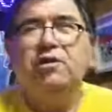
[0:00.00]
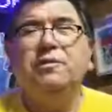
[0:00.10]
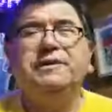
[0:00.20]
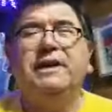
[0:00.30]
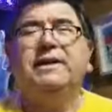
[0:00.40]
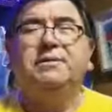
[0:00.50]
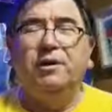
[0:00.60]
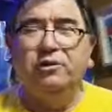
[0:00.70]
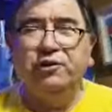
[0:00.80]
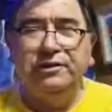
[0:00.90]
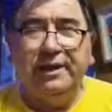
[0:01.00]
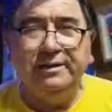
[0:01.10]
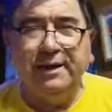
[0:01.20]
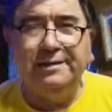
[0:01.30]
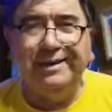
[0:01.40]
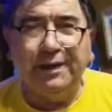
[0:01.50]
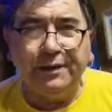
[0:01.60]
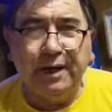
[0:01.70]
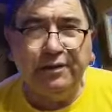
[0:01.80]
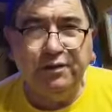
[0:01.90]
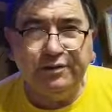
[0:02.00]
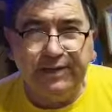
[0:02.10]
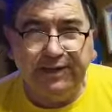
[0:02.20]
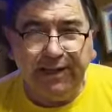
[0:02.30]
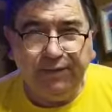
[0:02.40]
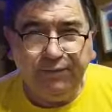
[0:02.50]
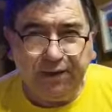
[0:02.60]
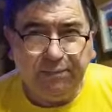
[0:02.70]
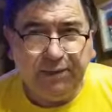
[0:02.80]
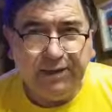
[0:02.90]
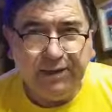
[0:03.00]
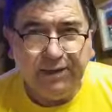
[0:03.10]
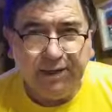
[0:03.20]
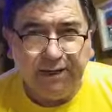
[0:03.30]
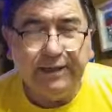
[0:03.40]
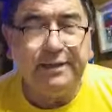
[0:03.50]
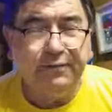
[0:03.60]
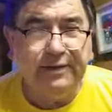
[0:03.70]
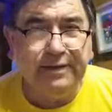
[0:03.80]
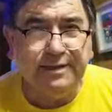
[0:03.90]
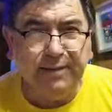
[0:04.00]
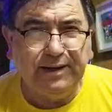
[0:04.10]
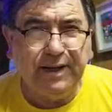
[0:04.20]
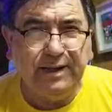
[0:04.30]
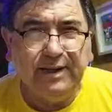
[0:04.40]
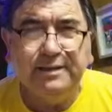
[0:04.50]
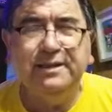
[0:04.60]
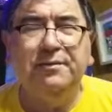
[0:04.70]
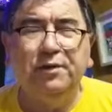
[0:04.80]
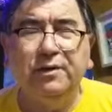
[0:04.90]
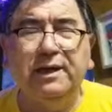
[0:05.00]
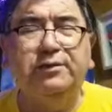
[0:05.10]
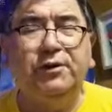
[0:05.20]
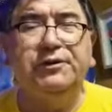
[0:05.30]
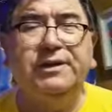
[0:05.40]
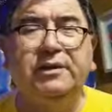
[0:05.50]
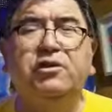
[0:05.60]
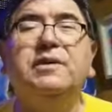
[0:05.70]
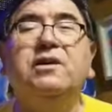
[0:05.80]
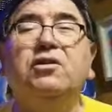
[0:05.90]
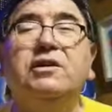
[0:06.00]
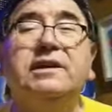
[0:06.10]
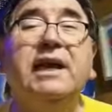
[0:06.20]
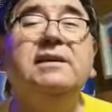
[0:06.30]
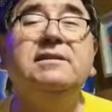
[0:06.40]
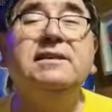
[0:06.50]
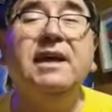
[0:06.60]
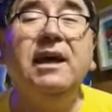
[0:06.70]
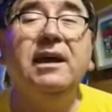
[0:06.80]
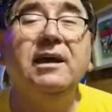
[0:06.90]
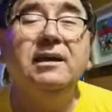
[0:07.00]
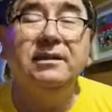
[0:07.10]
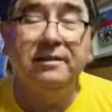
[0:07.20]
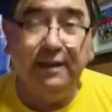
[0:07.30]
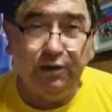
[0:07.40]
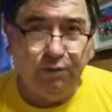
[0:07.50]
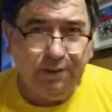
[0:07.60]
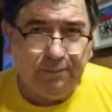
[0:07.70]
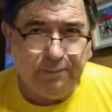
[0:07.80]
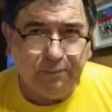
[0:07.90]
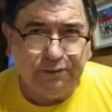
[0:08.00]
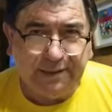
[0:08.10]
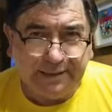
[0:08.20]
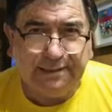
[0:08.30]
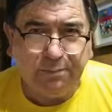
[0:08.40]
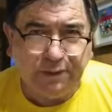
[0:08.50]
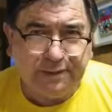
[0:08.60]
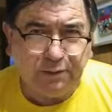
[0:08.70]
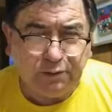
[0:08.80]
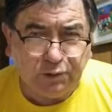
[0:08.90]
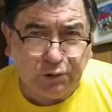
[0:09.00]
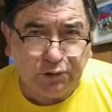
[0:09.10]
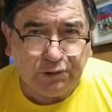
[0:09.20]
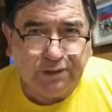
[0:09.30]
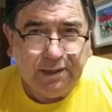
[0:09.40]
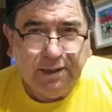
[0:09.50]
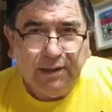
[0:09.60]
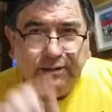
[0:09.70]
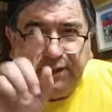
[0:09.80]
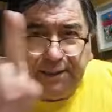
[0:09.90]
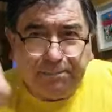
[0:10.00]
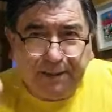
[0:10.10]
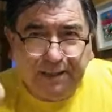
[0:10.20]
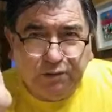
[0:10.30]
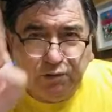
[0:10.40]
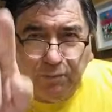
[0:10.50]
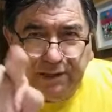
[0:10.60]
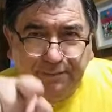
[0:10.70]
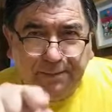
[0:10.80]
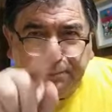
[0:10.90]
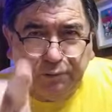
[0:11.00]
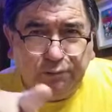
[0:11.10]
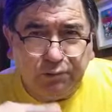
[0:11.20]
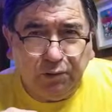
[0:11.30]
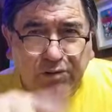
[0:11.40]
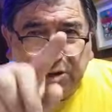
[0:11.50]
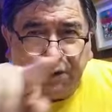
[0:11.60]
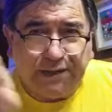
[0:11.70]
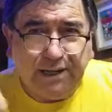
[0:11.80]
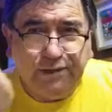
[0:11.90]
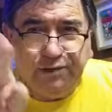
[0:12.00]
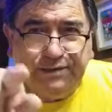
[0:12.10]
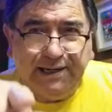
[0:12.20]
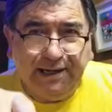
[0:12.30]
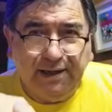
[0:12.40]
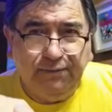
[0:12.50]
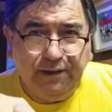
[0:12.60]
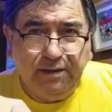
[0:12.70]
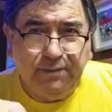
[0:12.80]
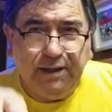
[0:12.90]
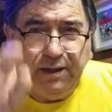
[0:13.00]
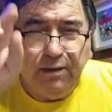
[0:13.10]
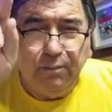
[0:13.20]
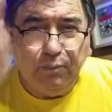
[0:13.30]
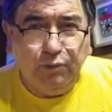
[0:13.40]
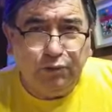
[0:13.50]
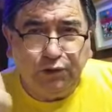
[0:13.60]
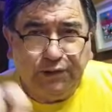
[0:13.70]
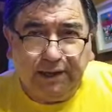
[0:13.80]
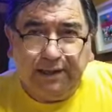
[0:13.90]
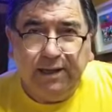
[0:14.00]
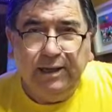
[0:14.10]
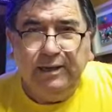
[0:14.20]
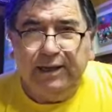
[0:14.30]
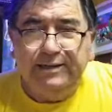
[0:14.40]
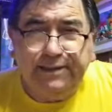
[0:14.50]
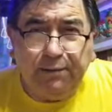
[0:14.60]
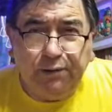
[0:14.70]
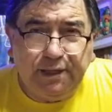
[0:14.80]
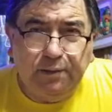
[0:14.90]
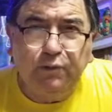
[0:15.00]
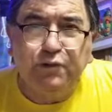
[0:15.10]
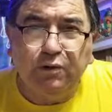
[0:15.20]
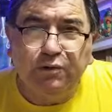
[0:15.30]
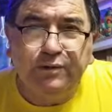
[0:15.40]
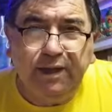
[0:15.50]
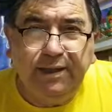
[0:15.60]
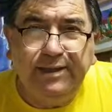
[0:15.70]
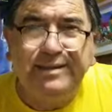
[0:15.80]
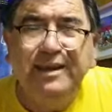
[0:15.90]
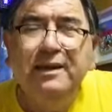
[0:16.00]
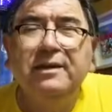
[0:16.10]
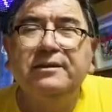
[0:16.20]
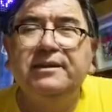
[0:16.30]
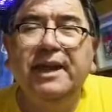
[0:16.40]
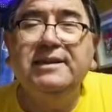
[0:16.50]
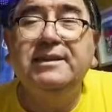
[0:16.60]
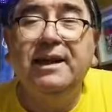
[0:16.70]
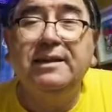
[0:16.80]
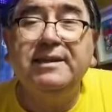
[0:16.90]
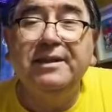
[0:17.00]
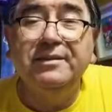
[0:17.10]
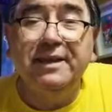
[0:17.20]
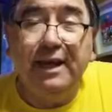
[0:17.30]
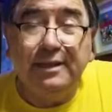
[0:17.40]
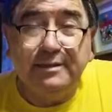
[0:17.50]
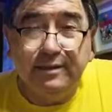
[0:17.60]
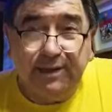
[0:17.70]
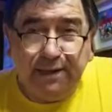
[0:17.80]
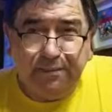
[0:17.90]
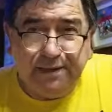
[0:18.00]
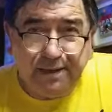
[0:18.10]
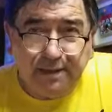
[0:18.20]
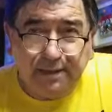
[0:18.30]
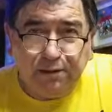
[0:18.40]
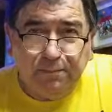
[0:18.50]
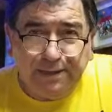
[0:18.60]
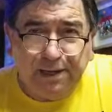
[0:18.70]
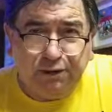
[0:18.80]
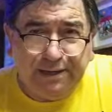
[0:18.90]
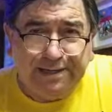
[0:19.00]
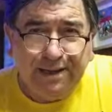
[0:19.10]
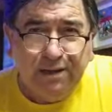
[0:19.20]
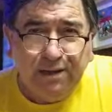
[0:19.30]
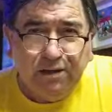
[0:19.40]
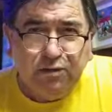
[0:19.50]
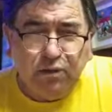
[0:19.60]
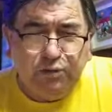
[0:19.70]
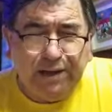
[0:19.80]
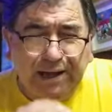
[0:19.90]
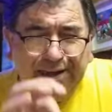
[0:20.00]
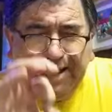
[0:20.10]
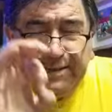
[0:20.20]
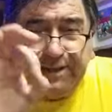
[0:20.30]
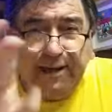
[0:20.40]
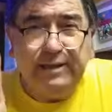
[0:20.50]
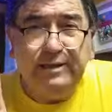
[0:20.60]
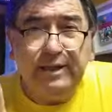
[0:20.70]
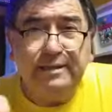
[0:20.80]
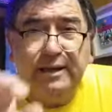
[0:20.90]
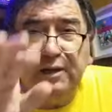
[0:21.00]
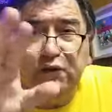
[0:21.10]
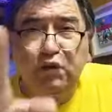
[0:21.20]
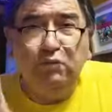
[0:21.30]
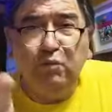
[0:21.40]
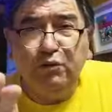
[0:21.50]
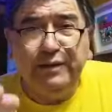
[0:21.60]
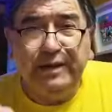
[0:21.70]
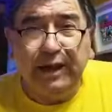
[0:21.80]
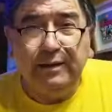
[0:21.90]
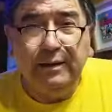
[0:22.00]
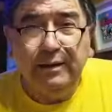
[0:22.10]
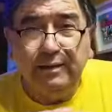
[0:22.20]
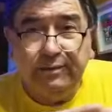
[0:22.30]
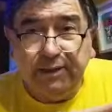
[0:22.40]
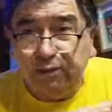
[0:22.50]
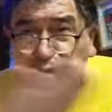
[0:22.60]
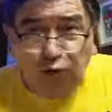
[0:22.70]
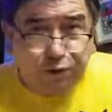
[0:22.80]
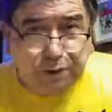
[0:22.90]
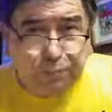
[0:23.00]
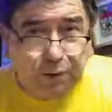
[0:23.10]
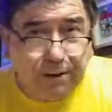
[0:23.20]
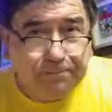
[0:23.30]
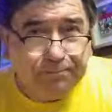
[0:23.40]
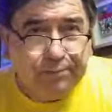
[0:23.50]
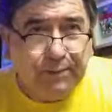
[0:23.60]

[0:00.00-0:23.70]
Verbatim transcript: ¿Cómo están estimados oyentes de Radio Chile FM en este fin de semana, sábado 14, domingo 15 de noviembre? Muchas gracias por estar con nosotros. www.radiochilefm.cl El sábado estaremos con ustedes desde las 10 de la mañana, acompañándoles con una excelente selección musical, de todo tipo, ¿ah?